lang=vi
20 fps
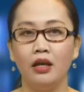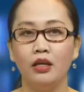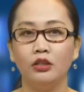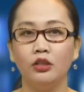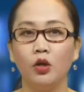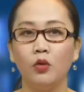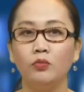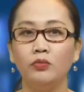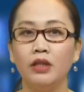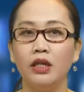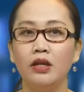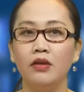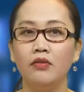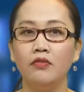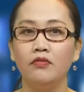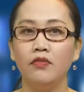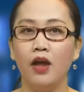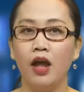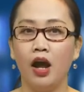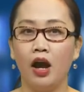Thông tin
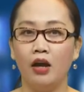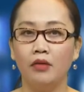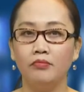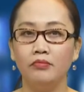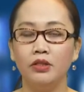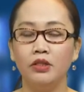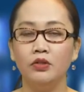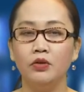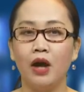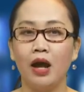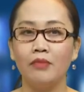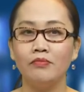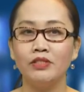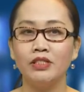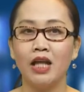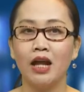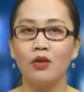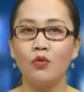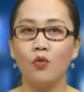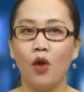về âm mưu ám
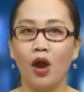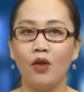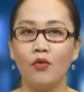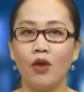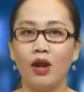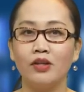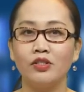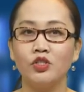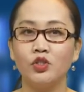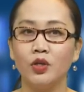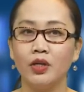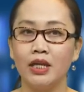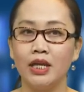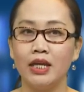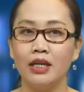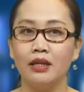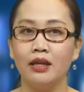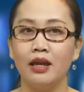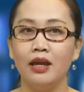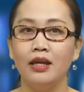sát của Iran xuất
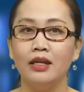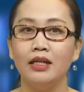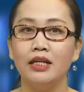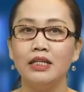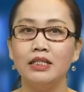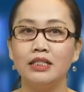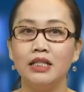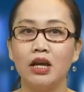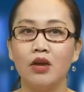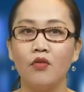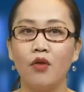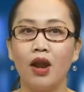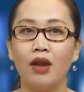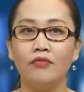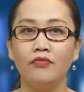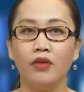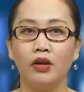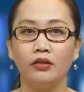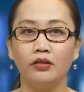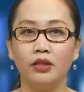hiện khi Tehran
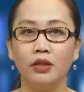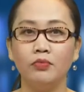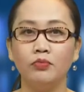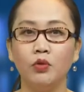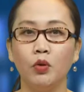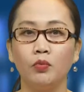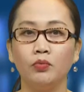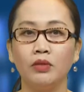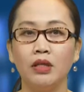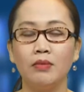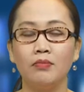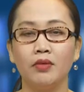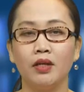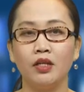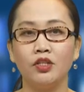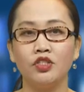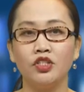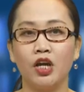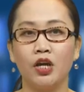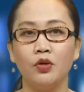vẫn tiếp tục tìm
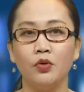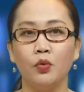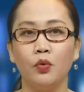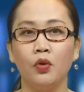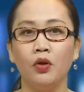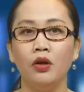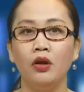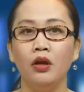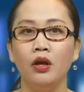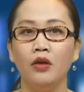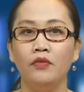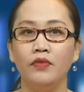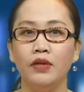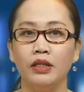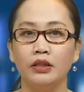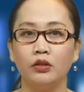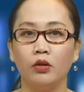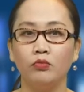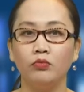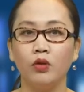cách trả đũa
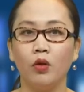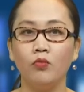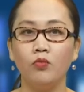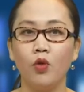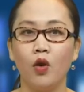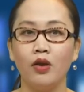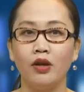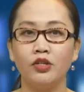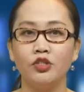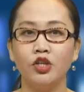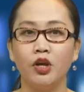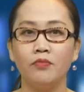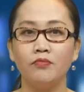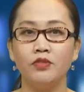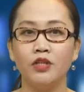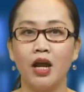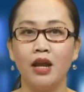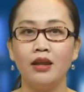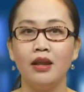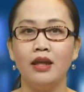việc Tổng thống Donald Trump
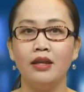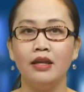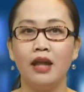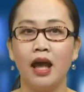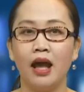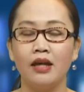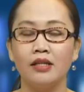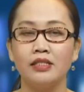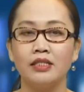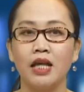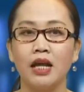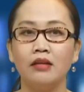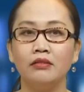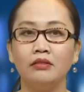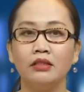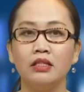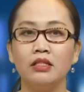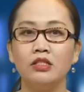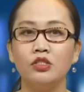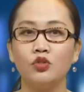ra lệnh hạ sát
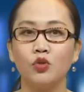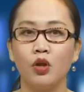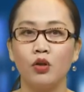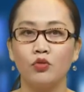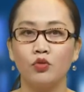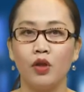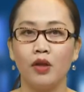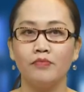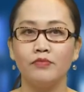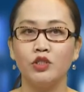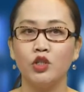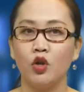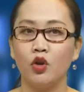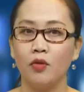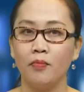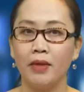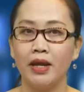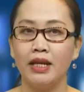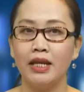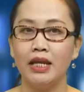tướng Sokhram
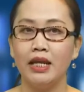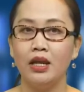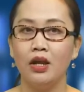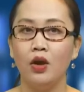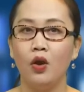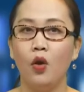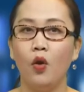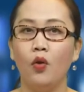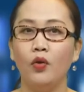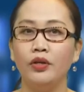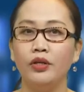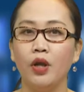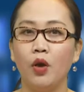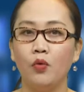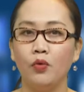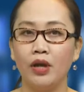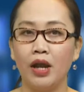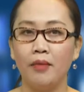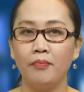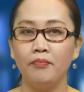Soleimani hồi
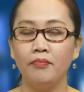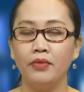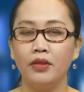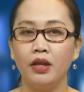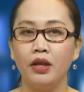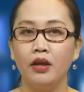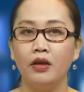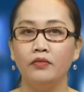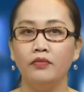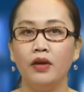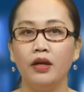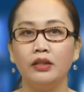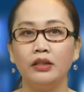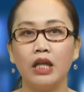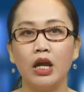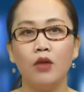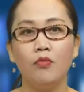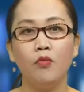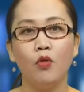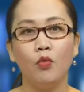đầu năm. Và
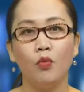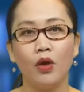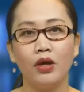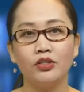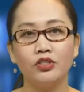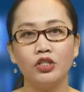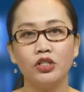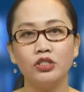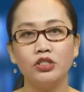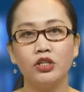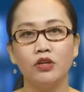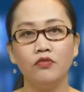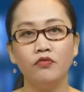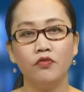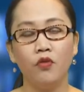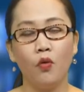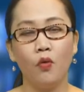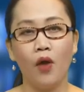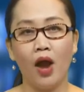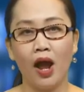theo một quan chức chính
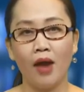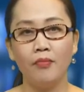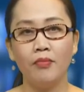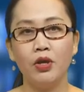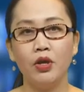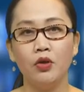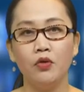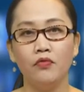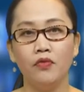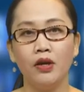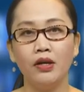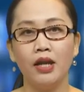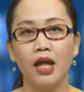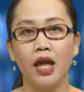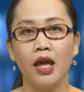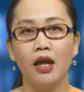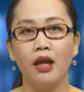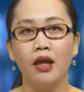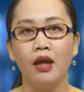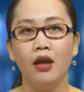phủ am hiểu vấn
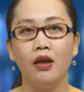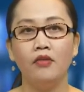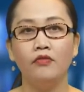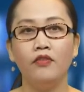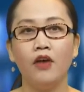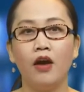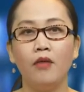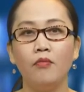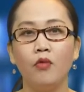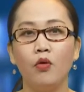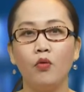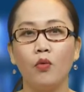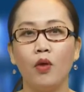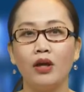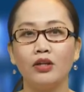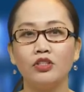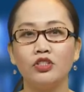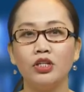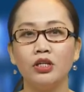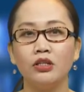đề và một
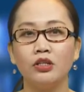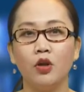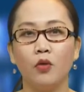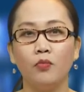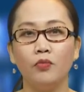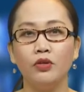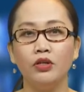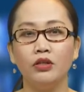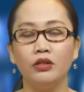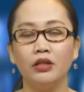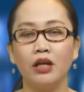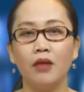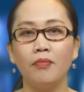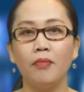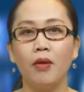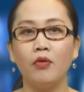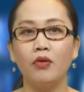quan chức đọc được các báo